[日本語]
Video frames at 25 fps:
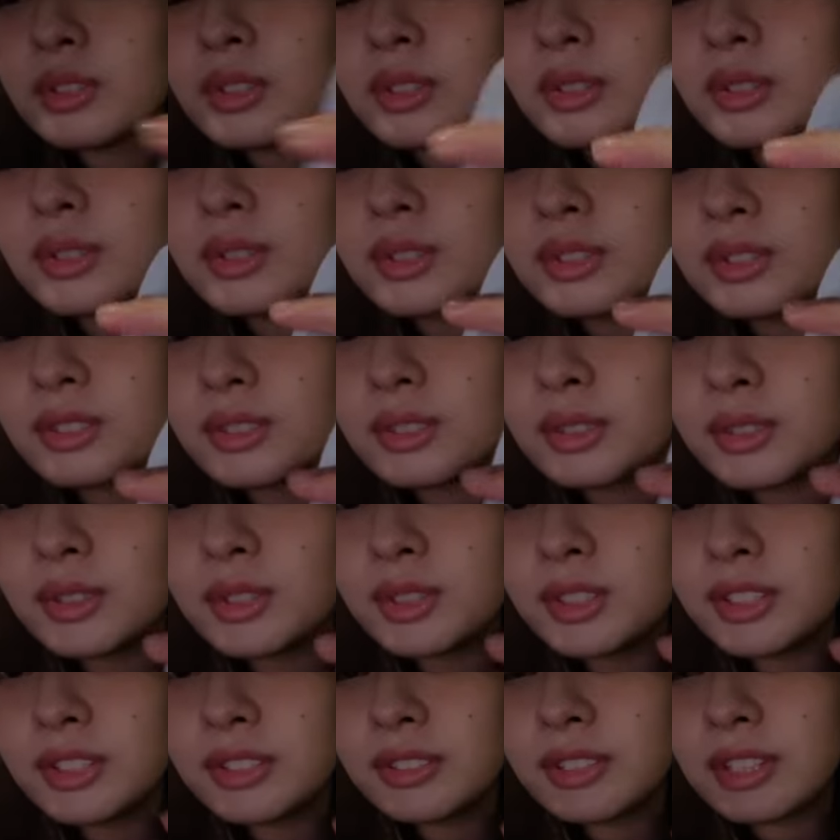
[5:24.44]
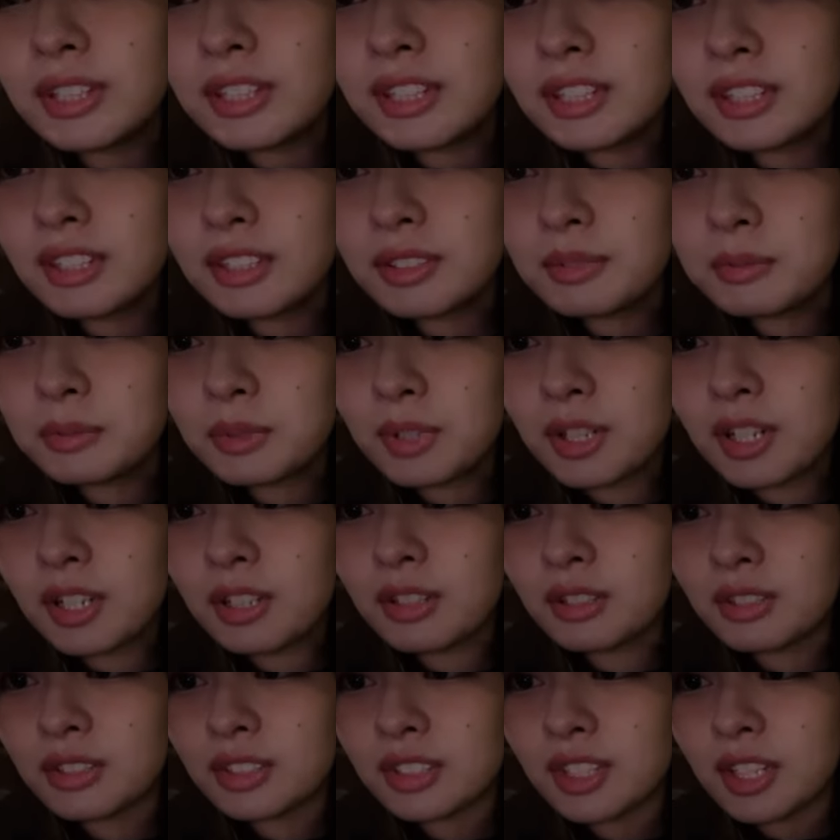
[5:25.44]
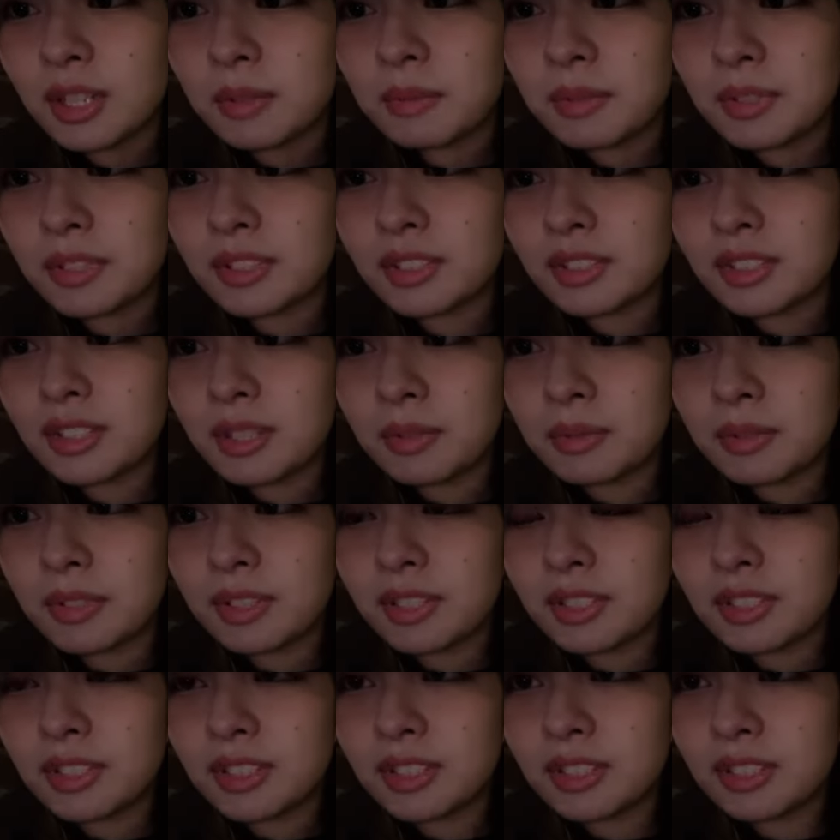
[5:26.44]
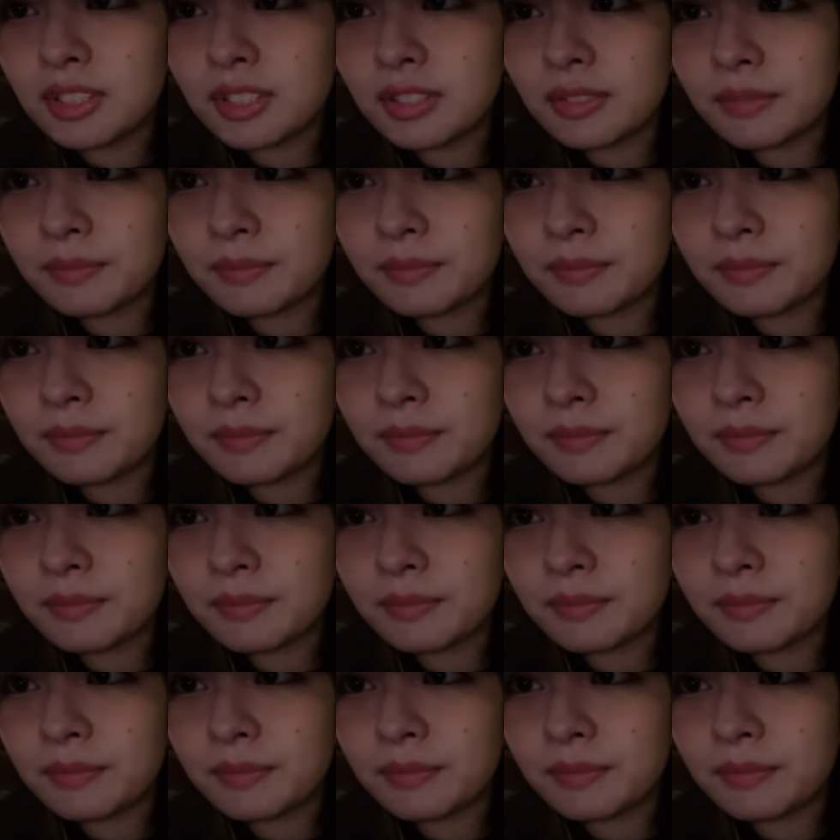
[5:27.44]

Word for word: 今年はもうカイロ使いまくってます